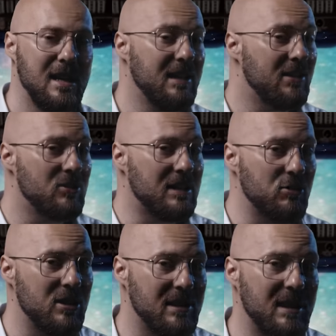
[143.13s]
kiedy to stał
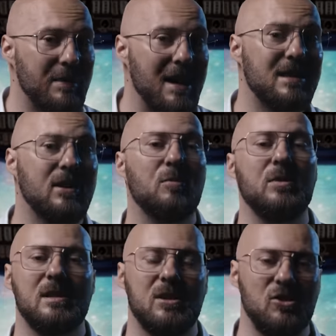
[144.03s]
się celem
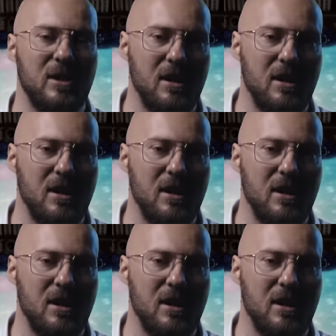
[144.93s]
antykomunistycznej